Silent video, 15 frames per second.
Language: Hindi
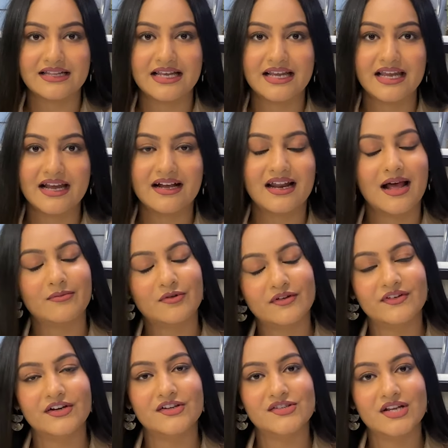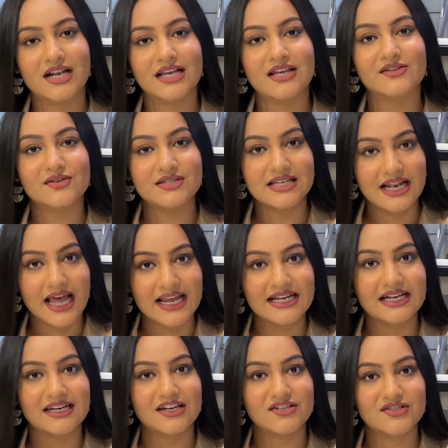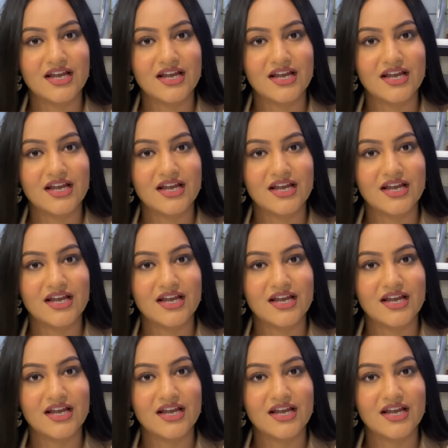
देखिए अगर आपको वीडियो अच्छी लगी तो इसे लाइक करें